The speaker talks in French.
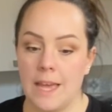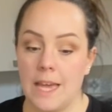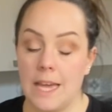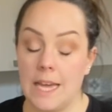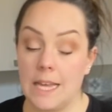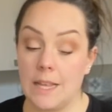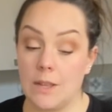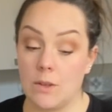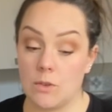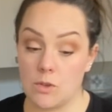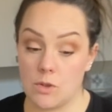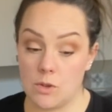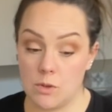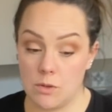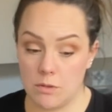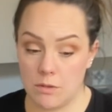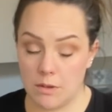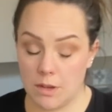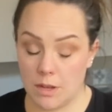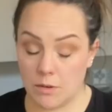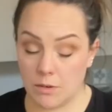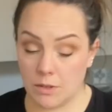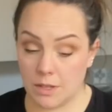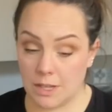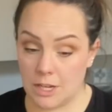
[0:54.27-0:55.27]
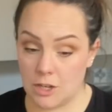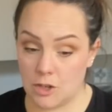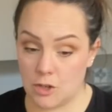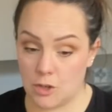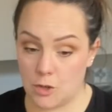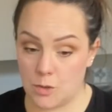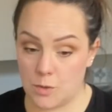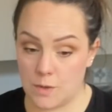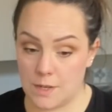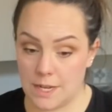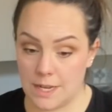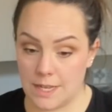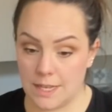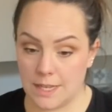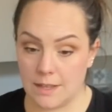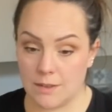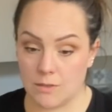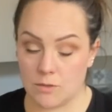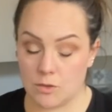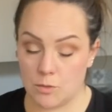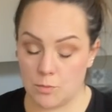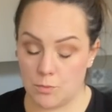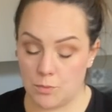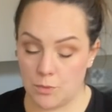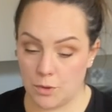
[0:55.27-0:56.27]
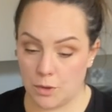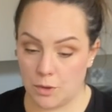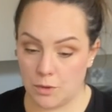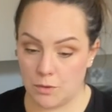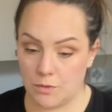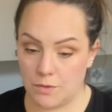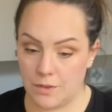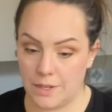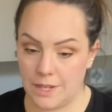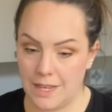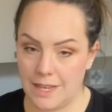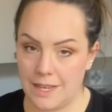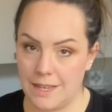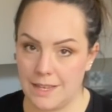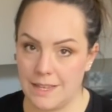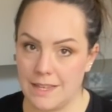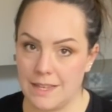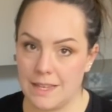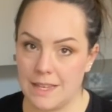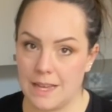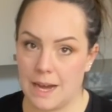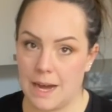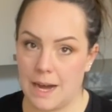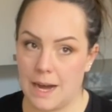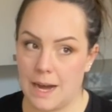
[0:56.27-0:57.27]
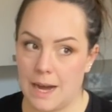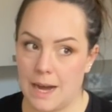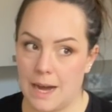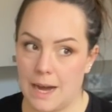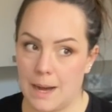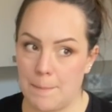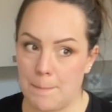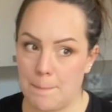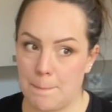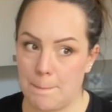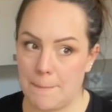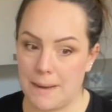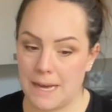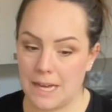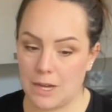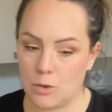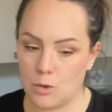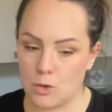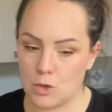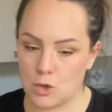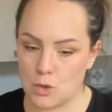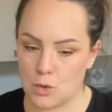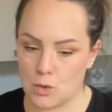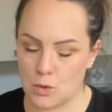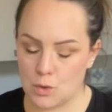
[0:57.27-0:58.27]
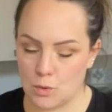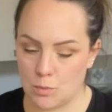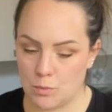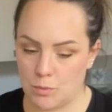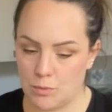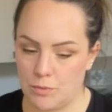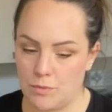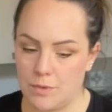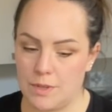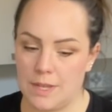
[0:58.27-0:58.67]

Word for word: Et dans celui dans lequel je suis allée, qui est dans une plus grande ville, il n'y a pas grand chose non plus.